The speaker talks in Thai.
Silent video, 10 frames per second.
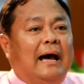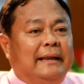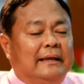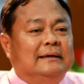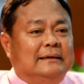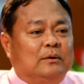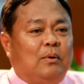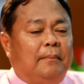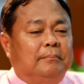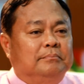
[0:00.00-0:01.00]
อันนี้คือ
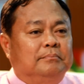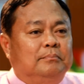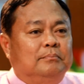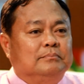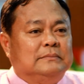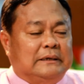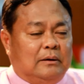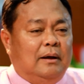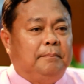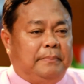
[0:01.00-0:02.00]
ความ ถือ
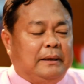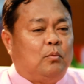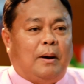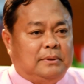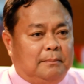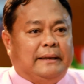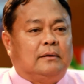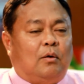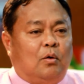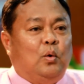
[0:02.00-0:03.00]
ว่าเป็นความสำเร็จ
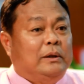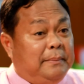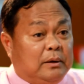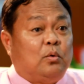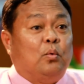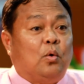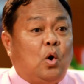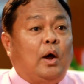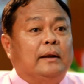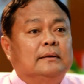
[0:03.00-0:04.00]
ของคนที่เป็นครู
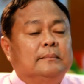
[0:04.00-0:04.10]
ก่อน